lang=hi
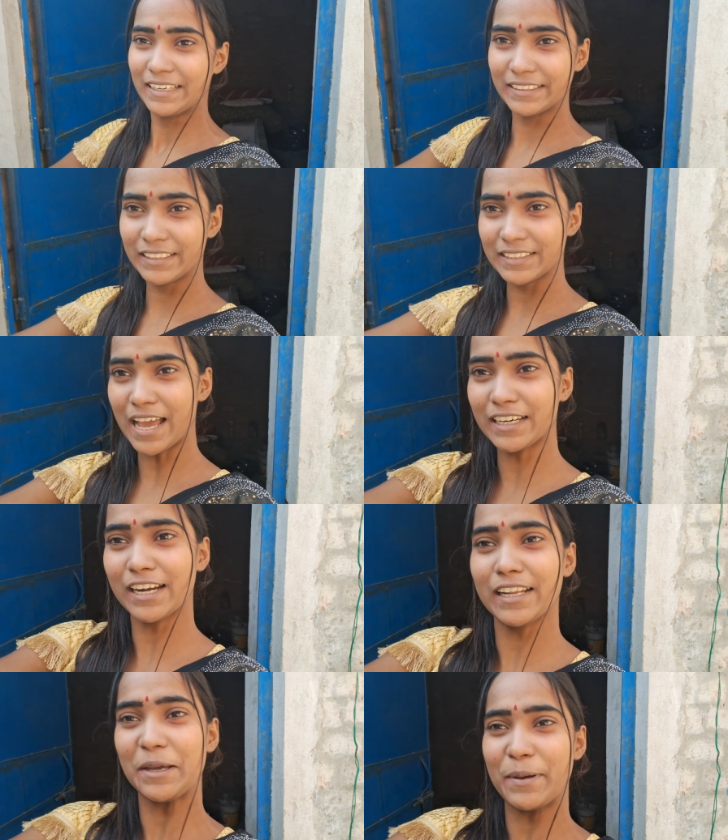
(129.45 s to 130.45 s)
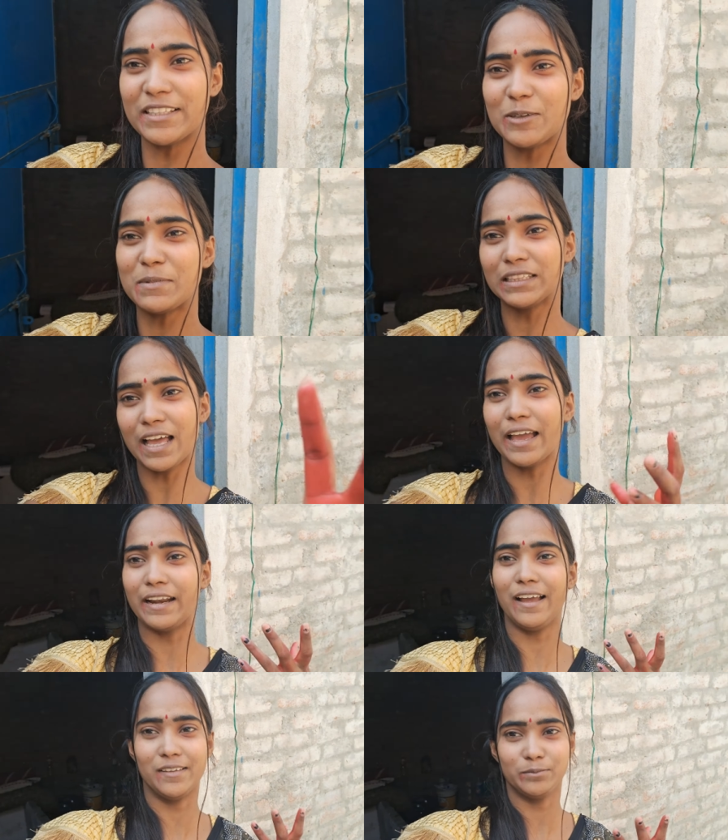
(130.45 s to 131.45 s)
इंतजार करने के बाद जो मिलता है
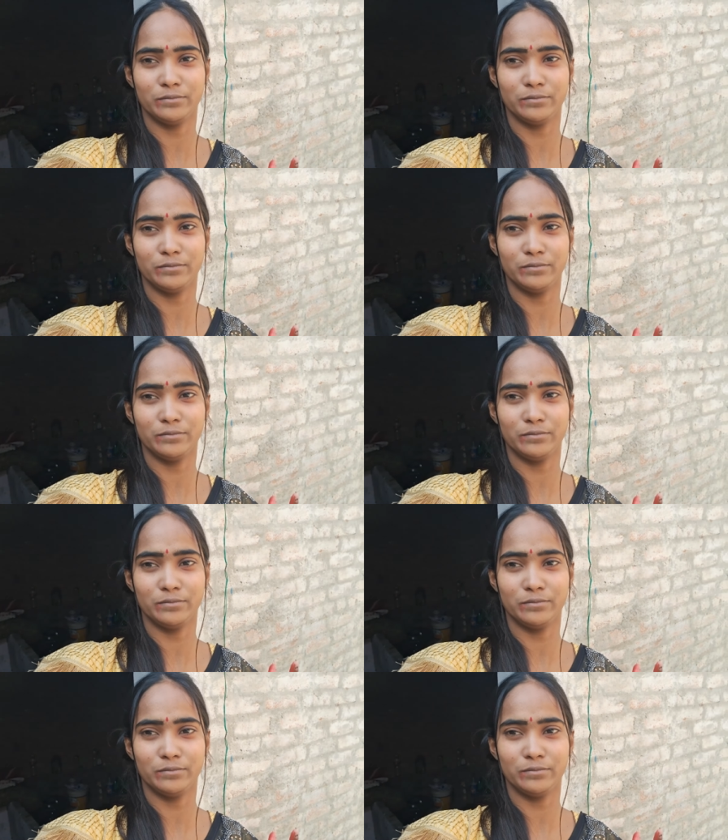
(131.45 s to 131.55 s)
ना